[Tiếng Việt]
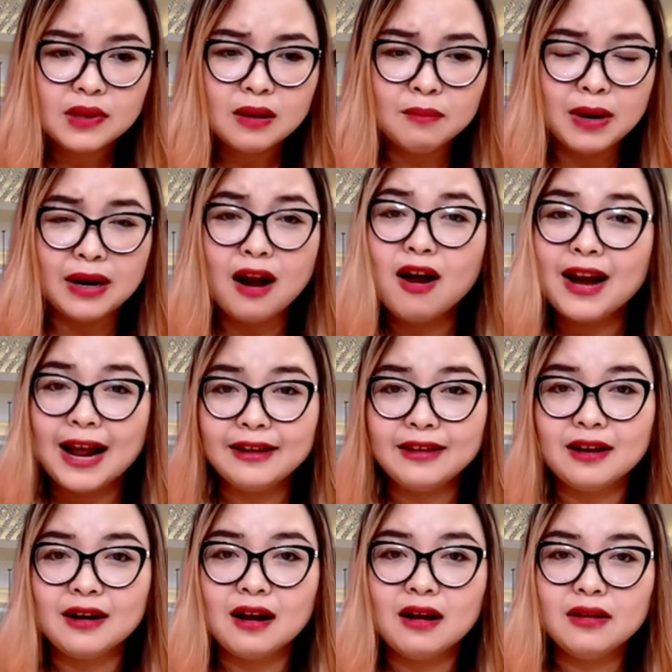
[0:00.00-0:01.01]
mình lo lắng
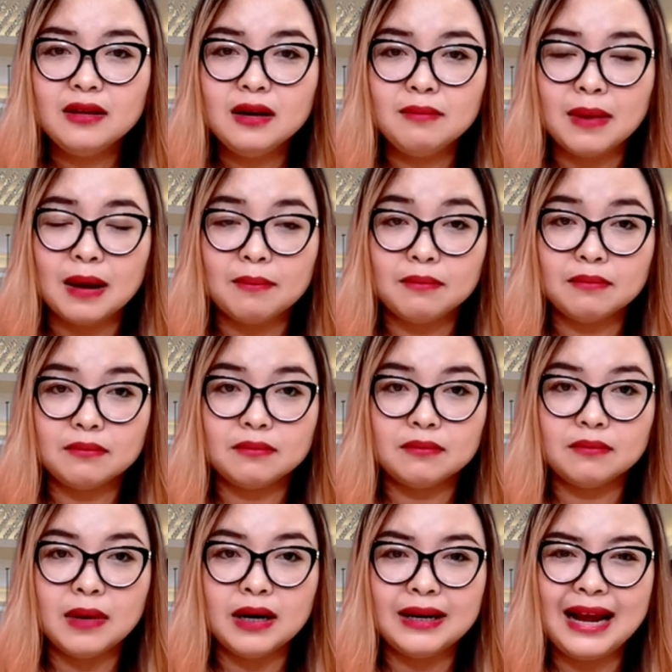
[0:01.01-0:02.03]
cho nó nhưng mà
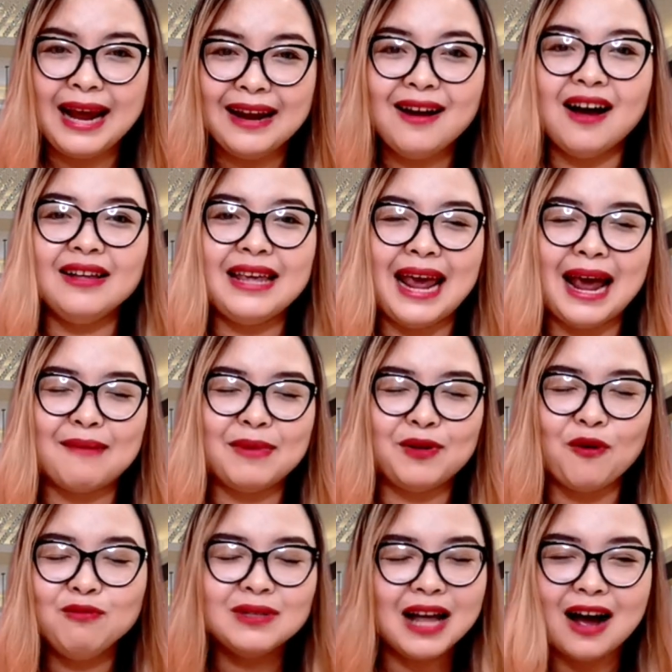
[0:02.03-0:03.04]
mình nghe nó ở nhà mình
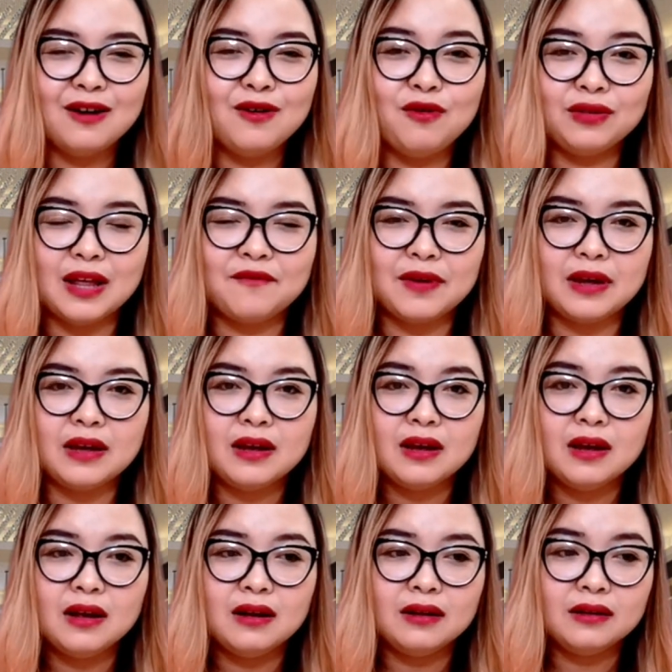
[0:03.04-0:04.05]
cũng sợ luôn tại vì
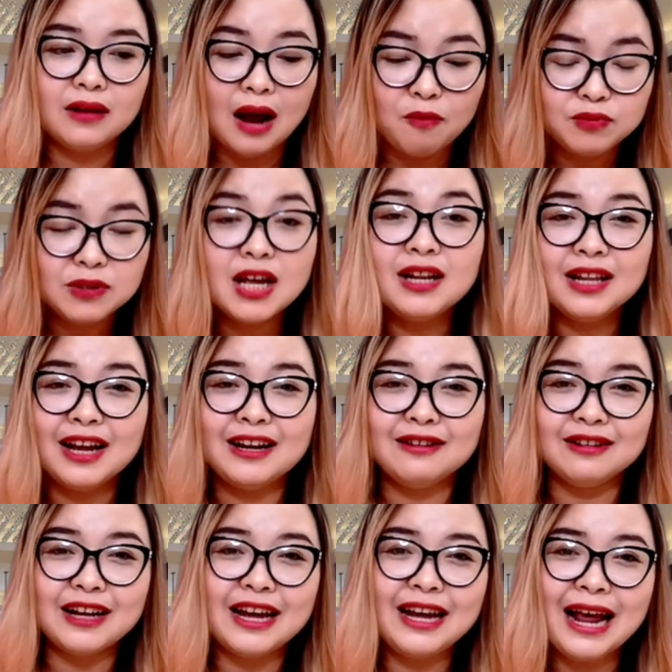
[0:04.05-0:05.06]
học sinh thì
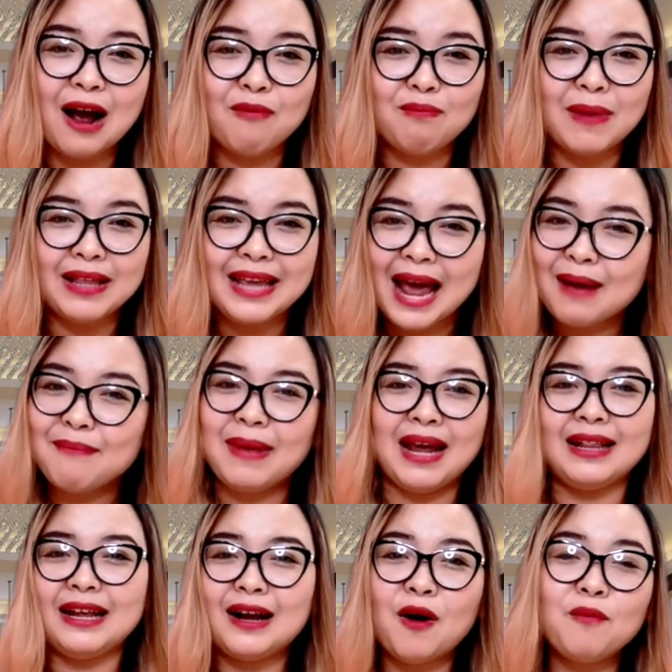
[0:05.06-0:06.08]
được nghỉ học mà cha mẹ
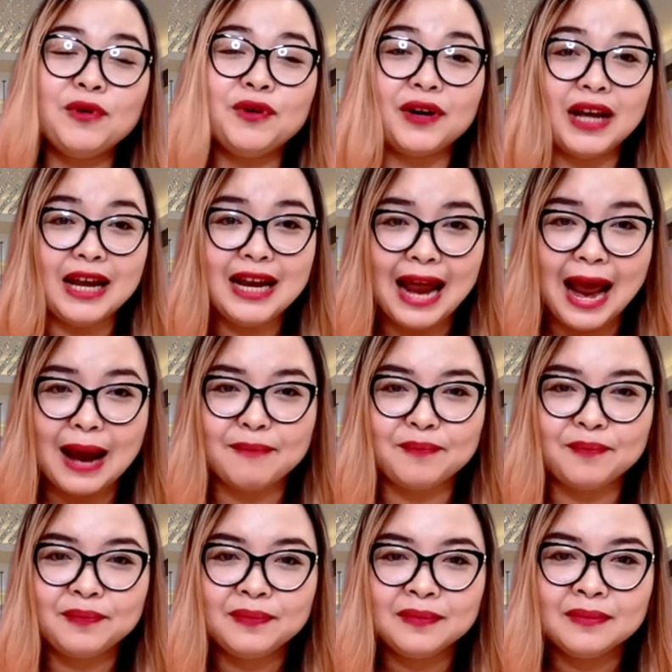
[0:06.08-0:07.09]
thì không được nghỉ
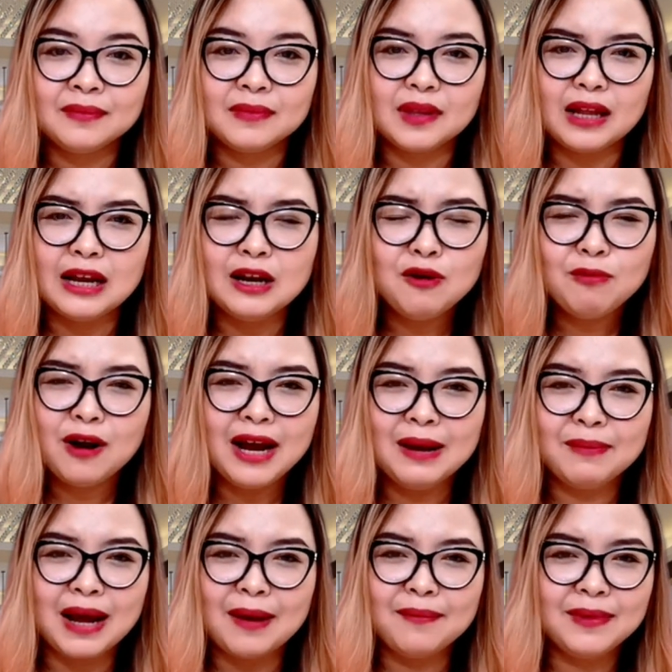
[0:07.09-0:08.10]
làm thì lúc đó
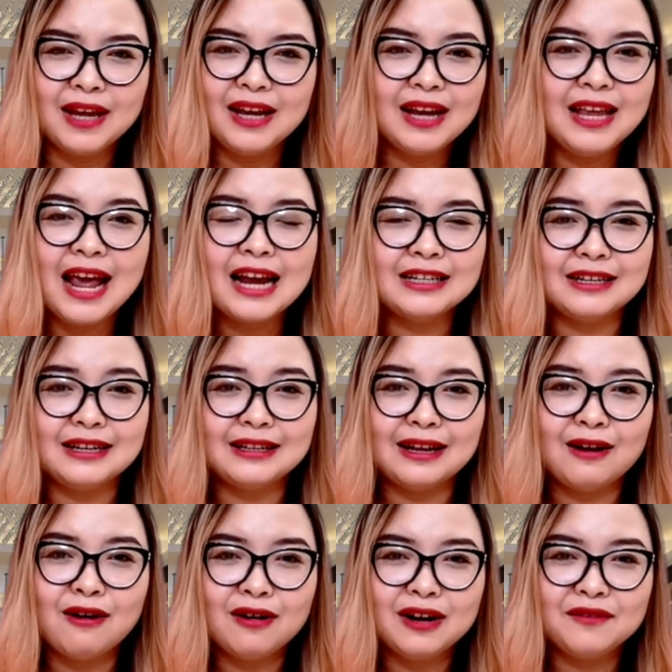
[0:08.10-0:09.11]
em cảm thấy cái giá trị tại
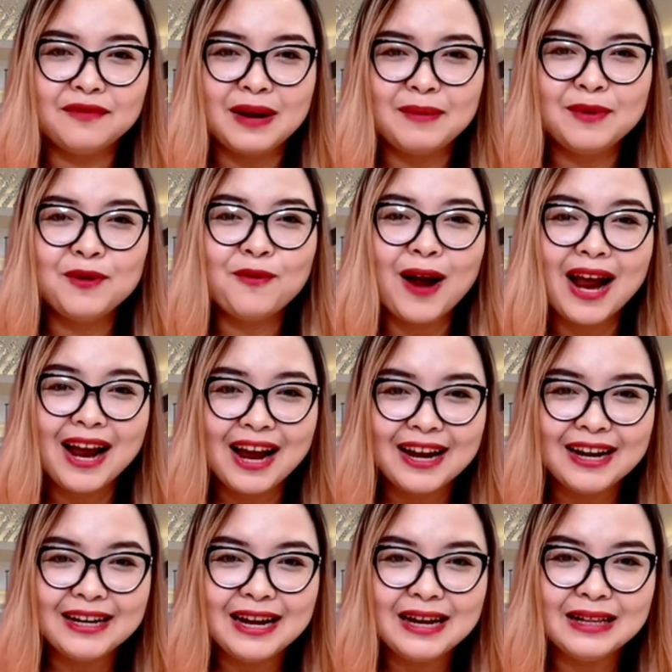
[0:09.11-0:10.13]
Oriflame nó quá
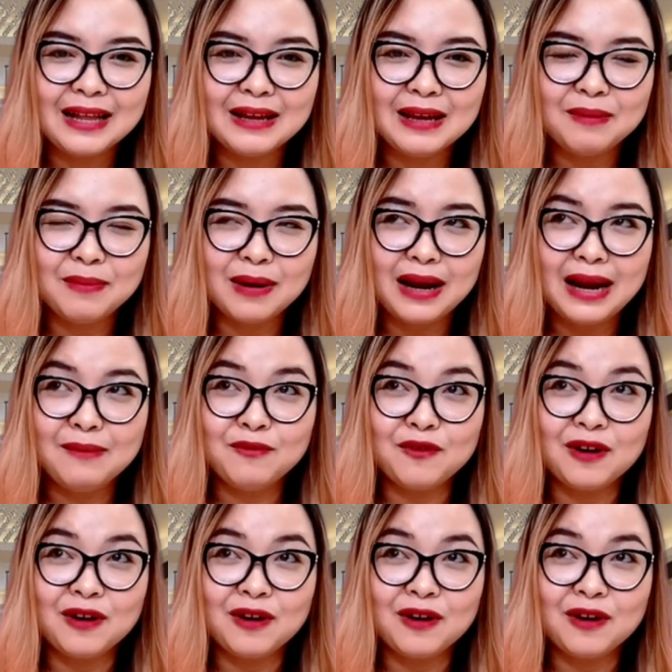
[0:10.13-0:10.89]
hay đi tại vì mà em